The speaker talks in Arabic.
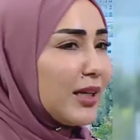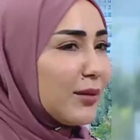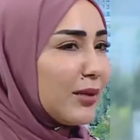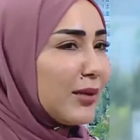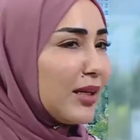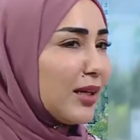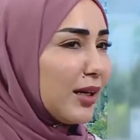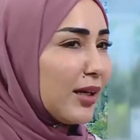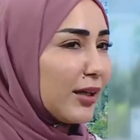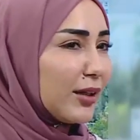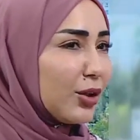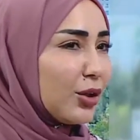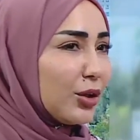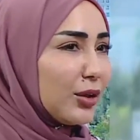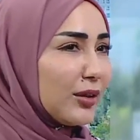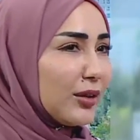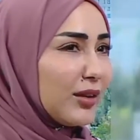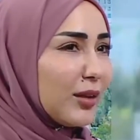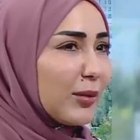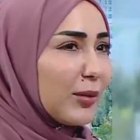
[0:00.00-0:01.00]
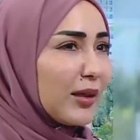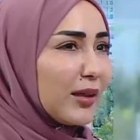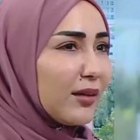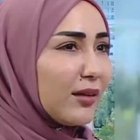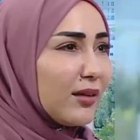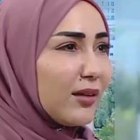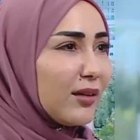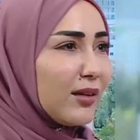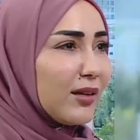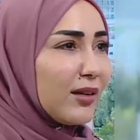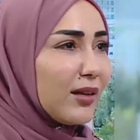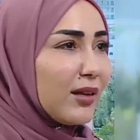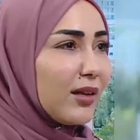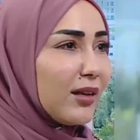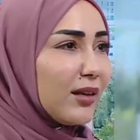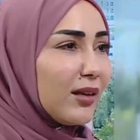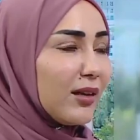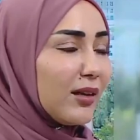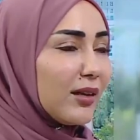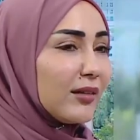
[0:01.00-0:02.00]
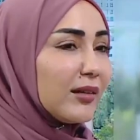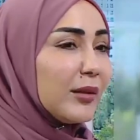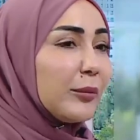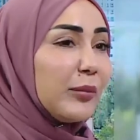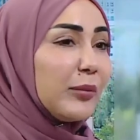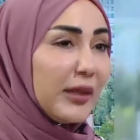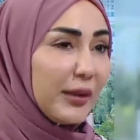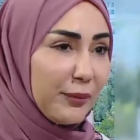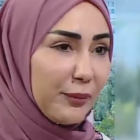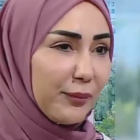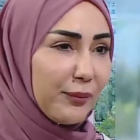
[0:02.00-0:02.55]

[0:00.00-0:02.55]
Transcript: 20% منها يعتبر طبي